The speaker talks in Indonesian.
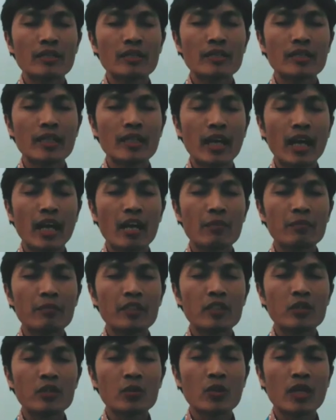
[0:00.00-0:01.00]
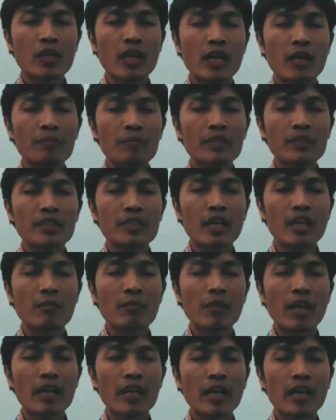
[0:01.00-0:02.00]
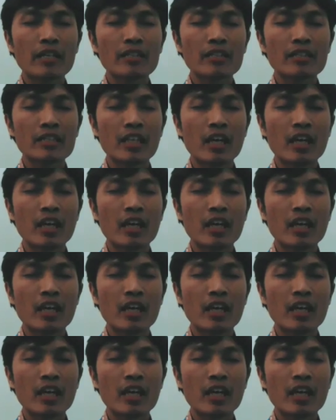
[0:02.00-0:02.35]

hingga kami juga bisa melayani